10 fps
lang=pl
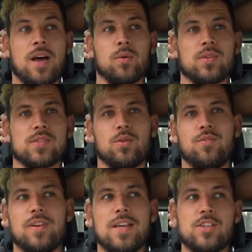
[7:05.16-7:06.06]
auto stoi
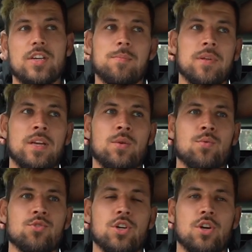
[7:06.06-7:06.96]
w lesie i padają
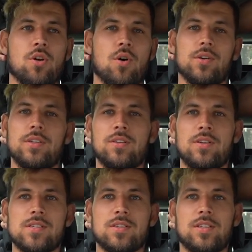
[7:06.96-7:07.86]
różne kolory i to
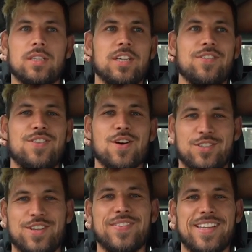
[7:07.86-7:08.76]
jest totalnie
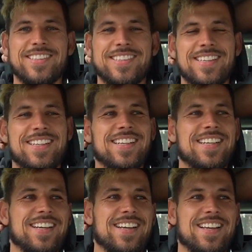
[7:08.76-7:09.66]
niewidoczne wtedy.
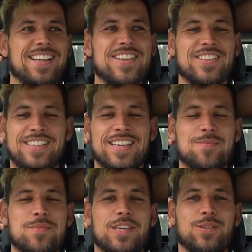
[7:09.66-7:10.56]
No to takie
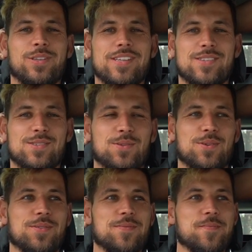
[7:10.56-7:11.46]
myki tutaj stosują.